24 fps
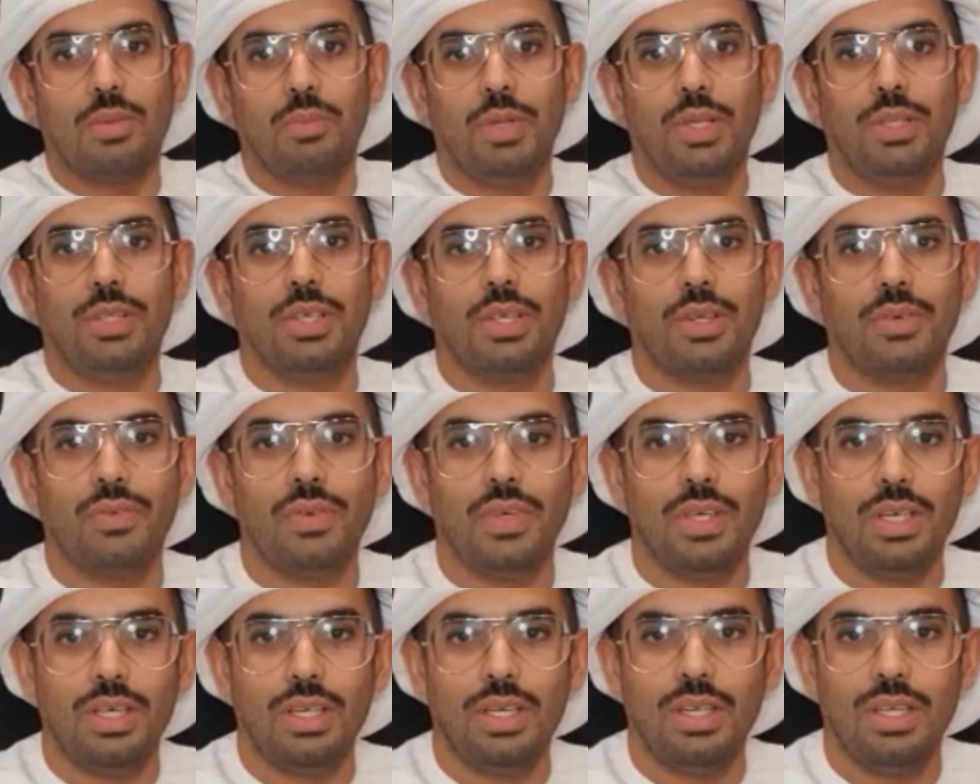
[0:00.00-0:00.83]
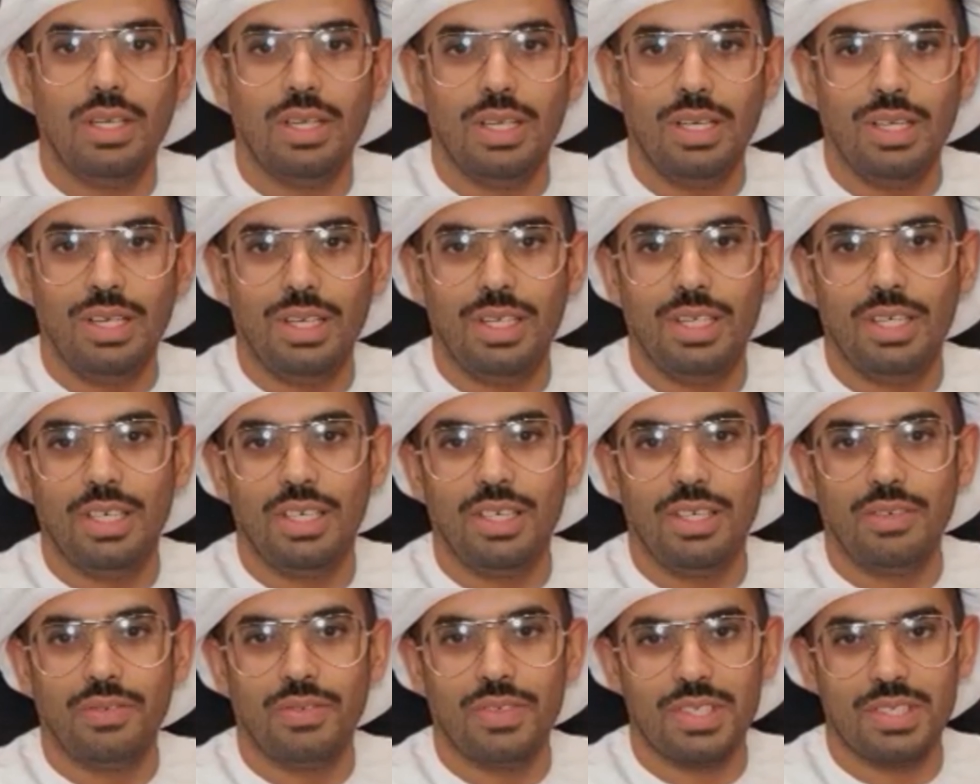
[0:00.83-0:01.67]
محترفين
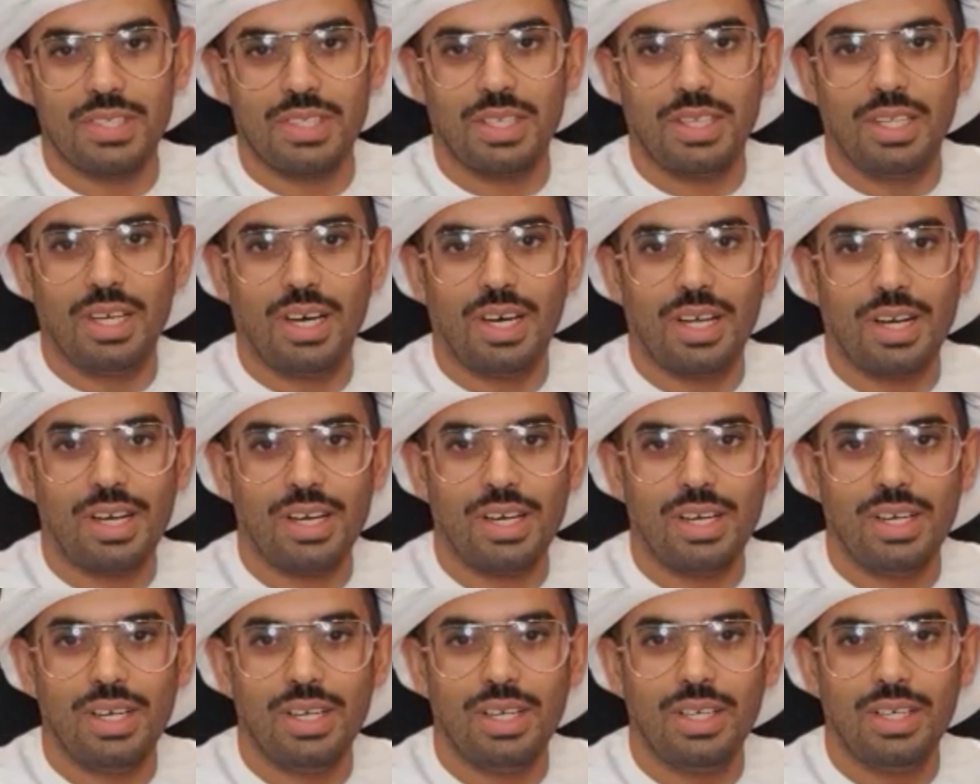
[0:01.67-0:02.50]
العين في الصدارة